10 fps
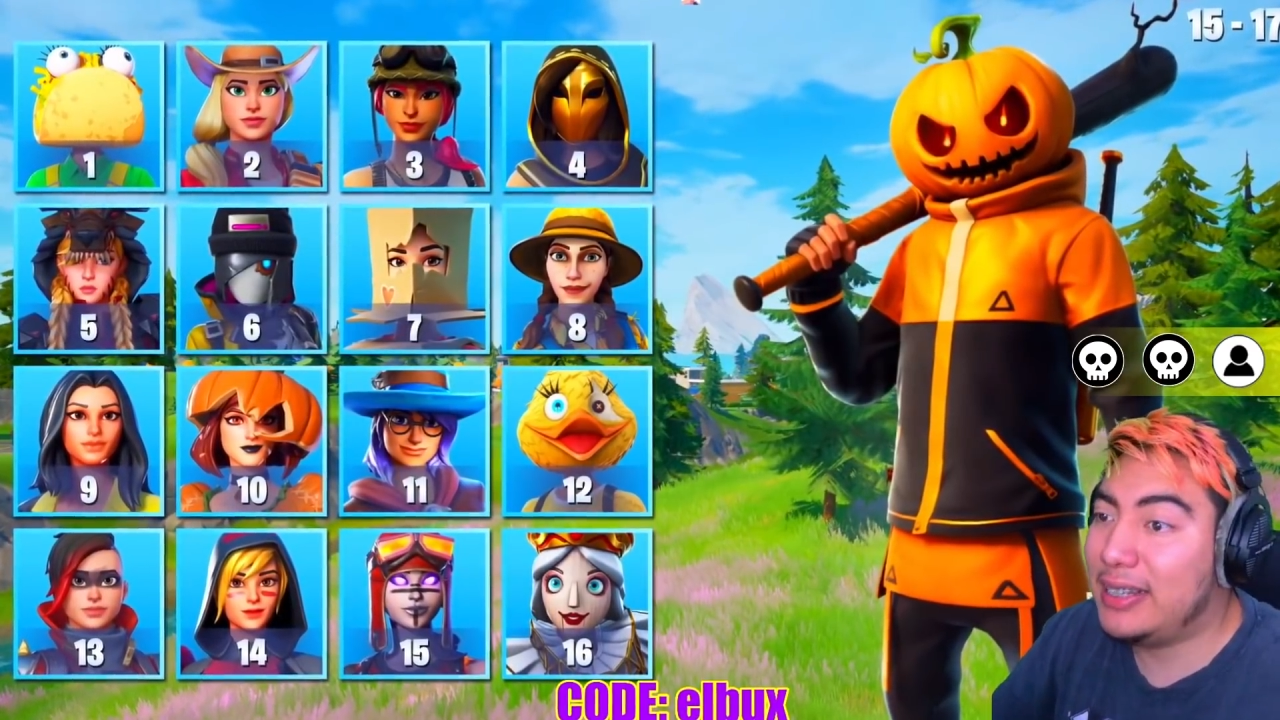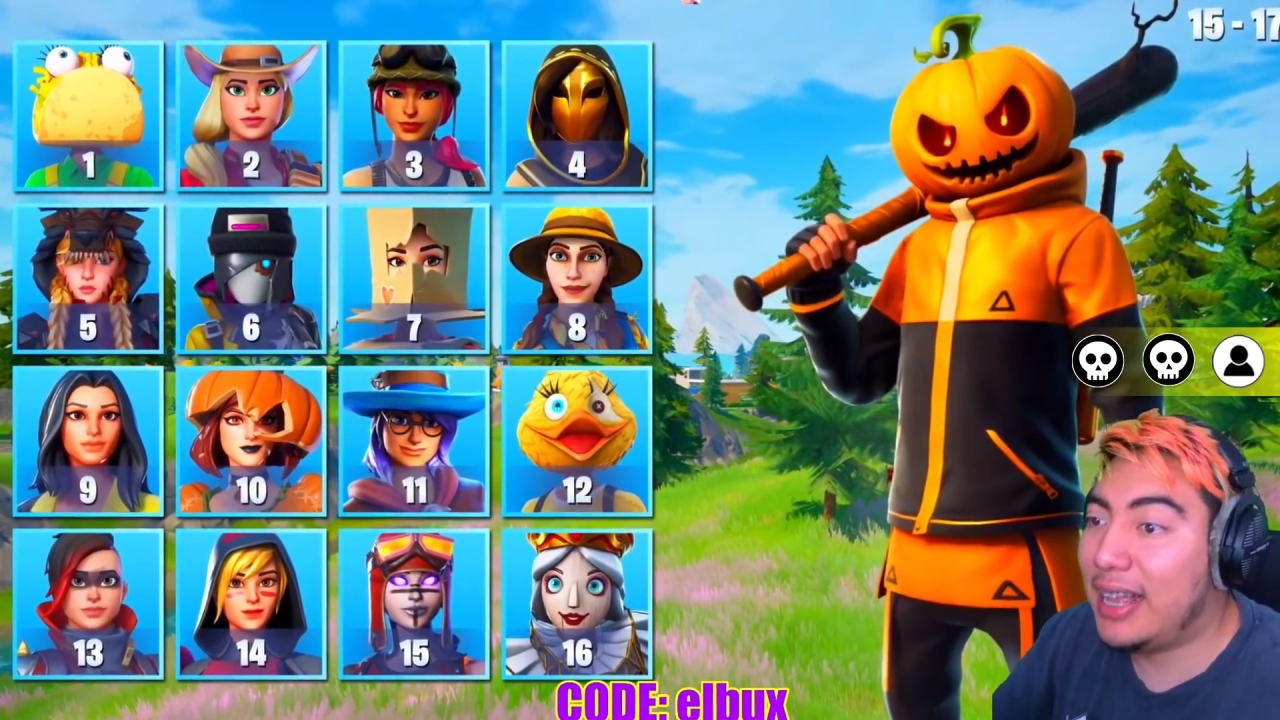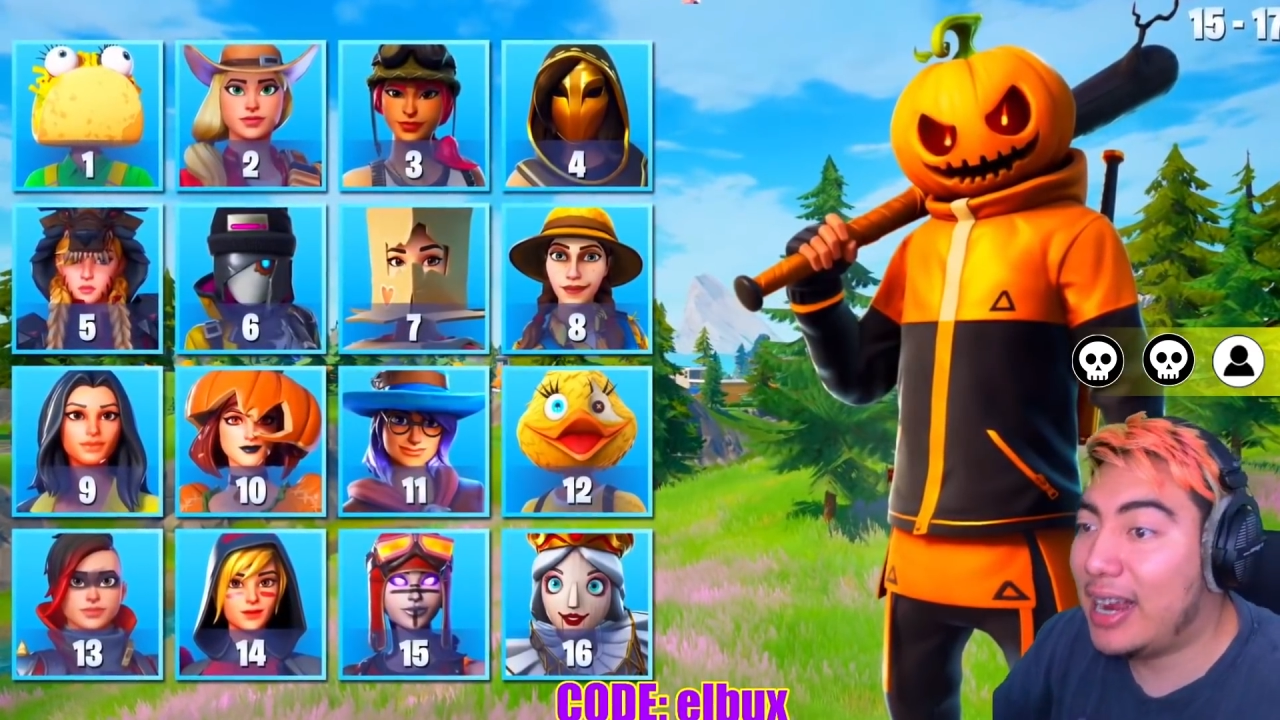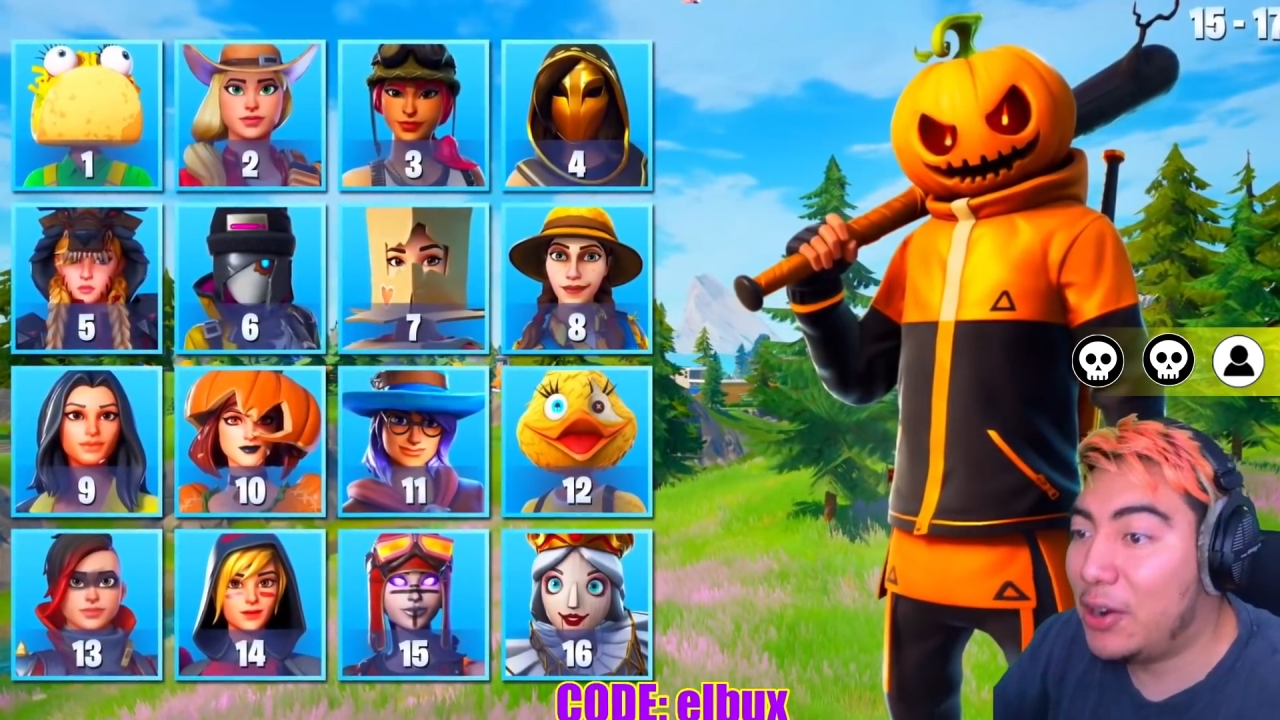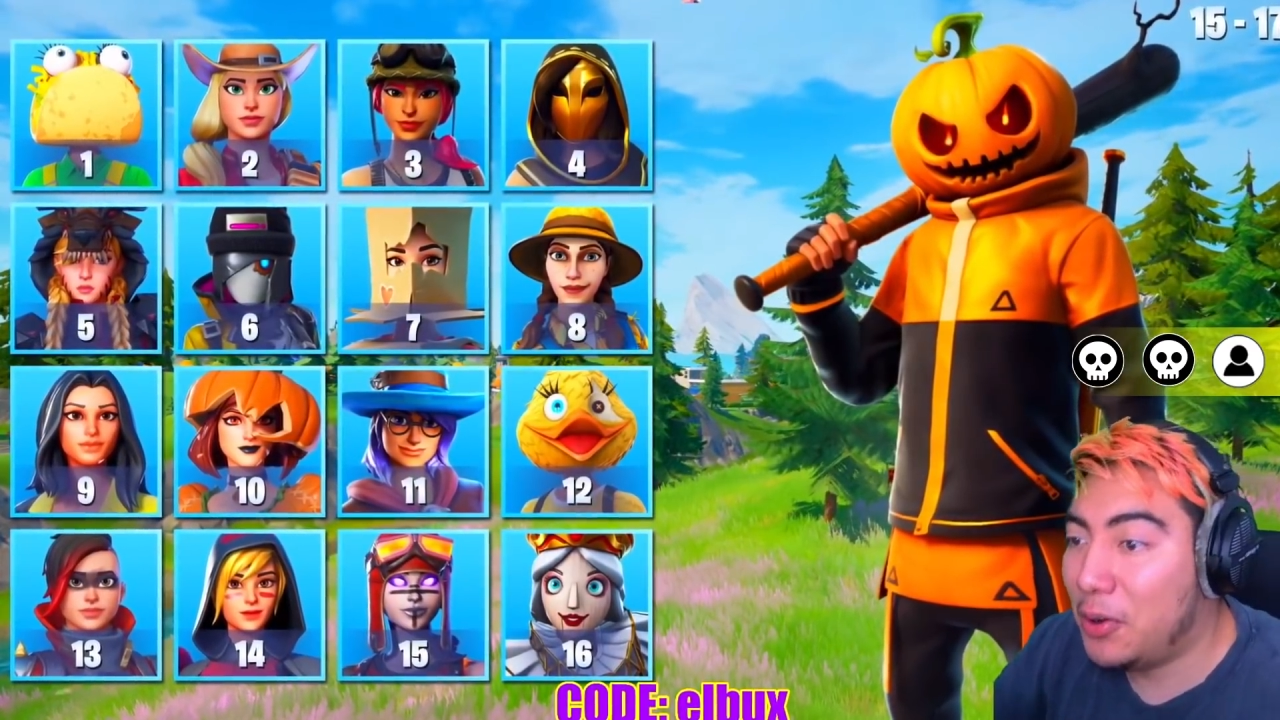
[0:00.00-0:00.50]

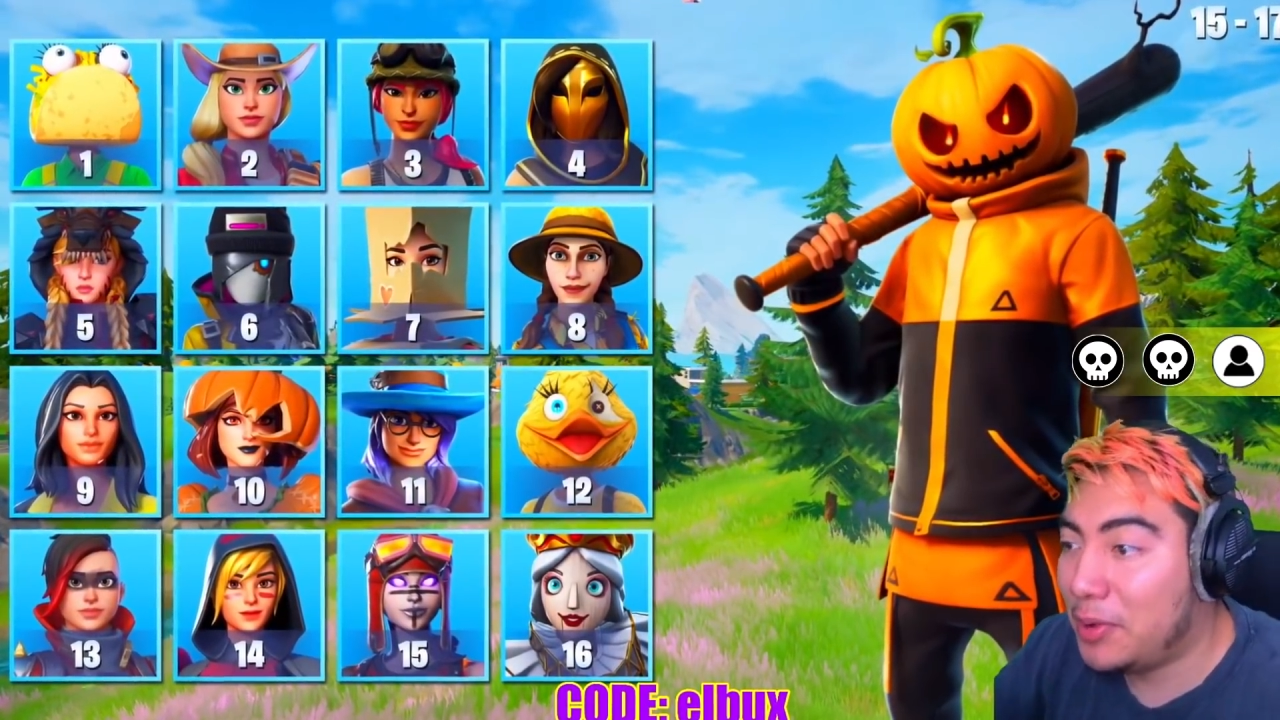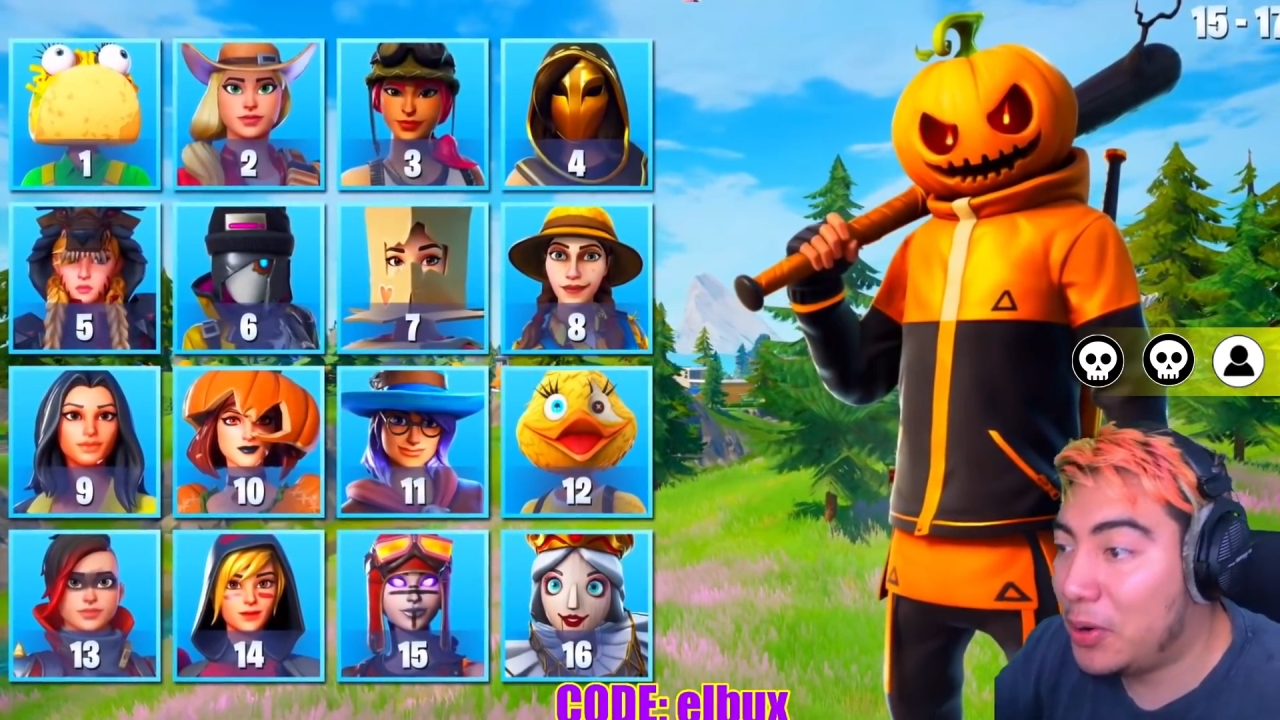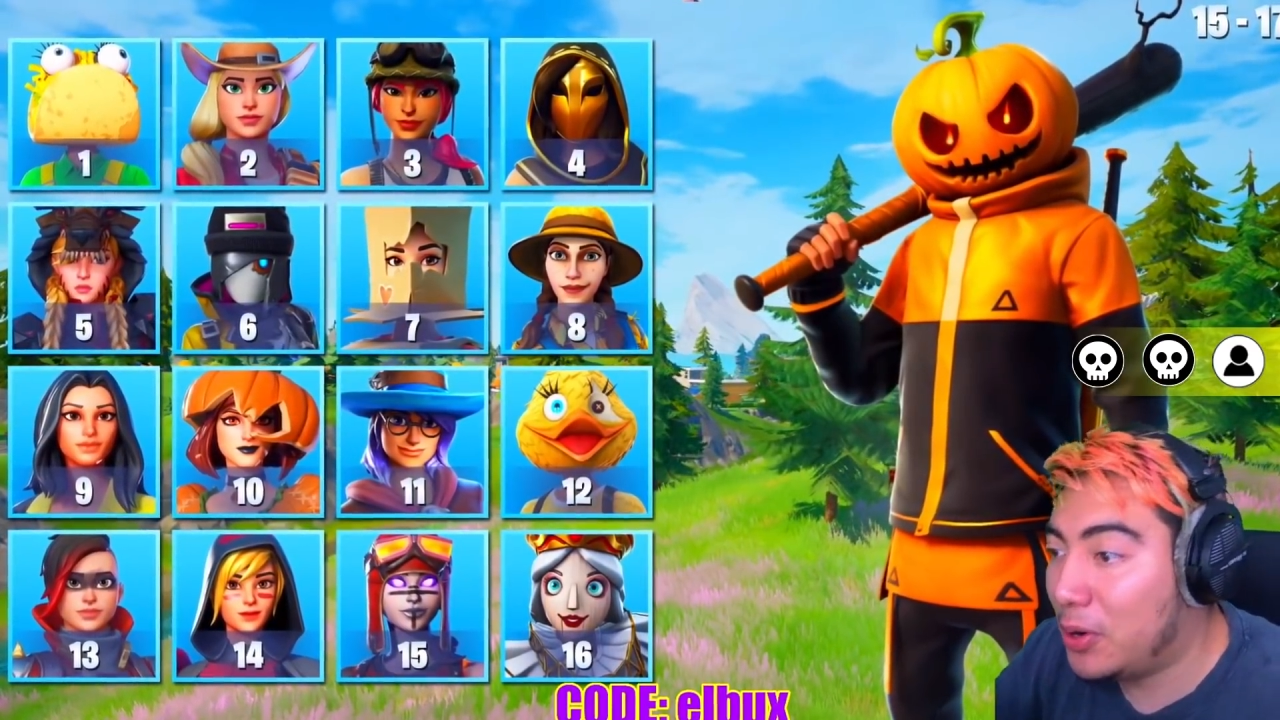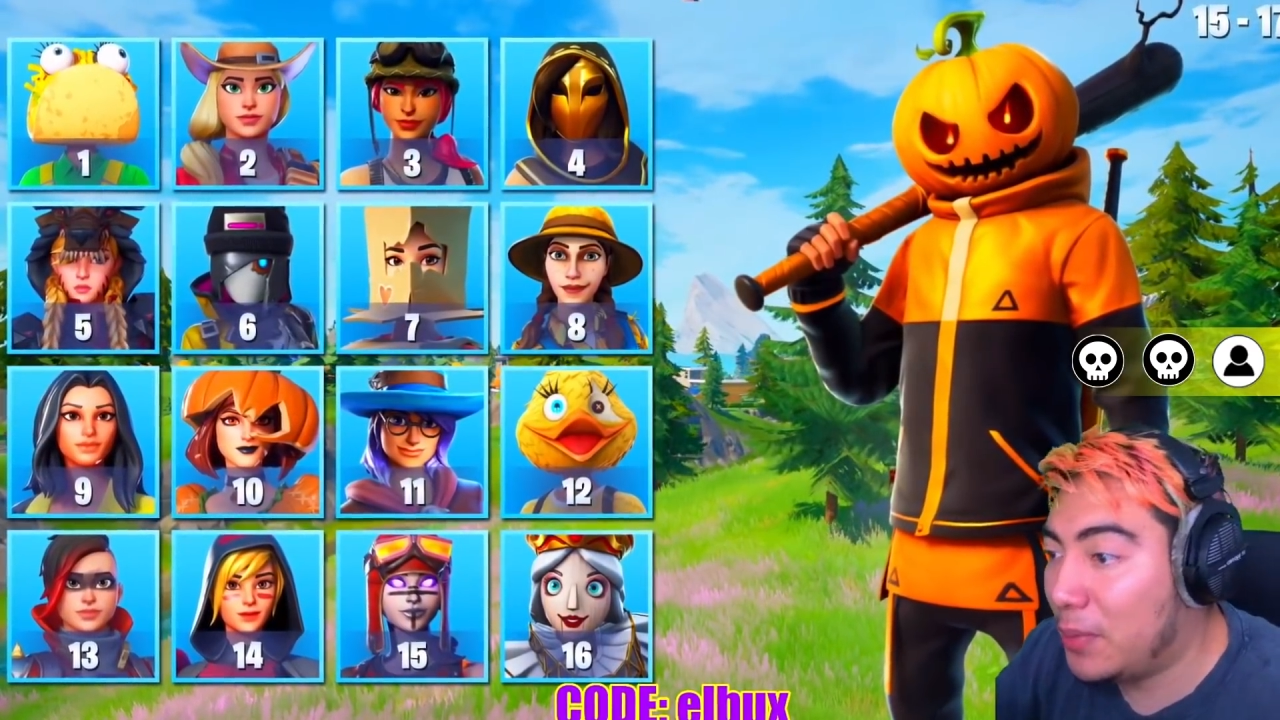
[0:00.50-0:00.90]
tenga novio o no,